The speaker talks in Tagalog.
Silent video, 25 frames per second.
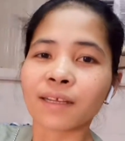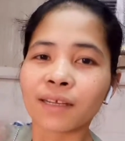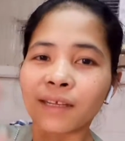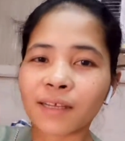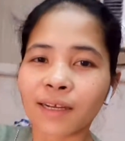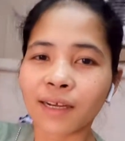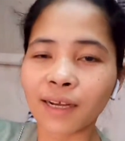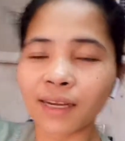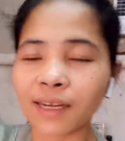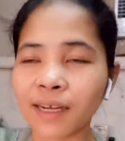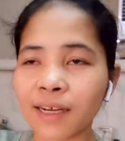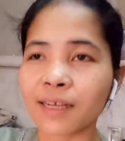
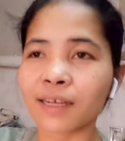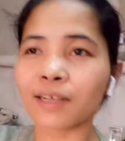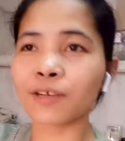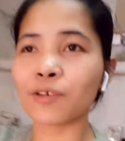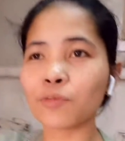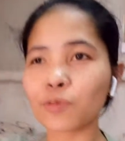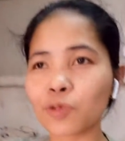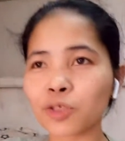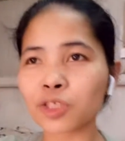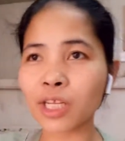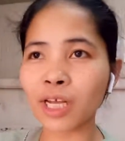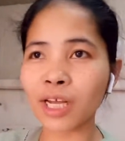Ah,
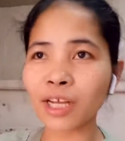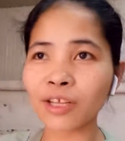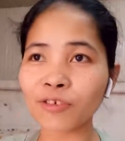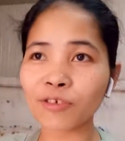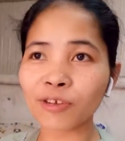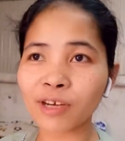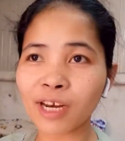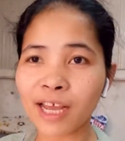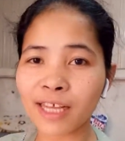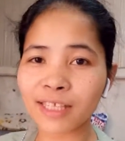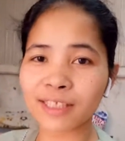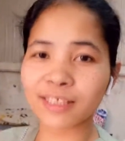kumusta kayong
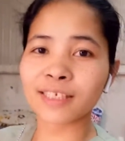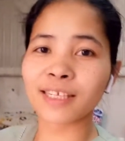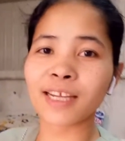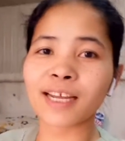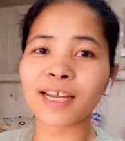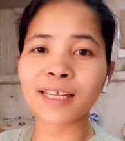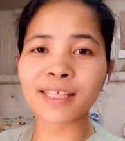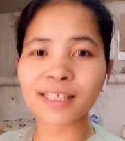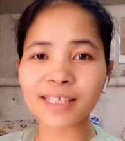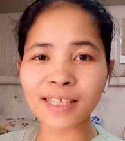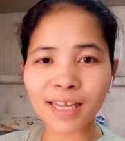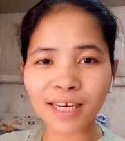lahat diyan?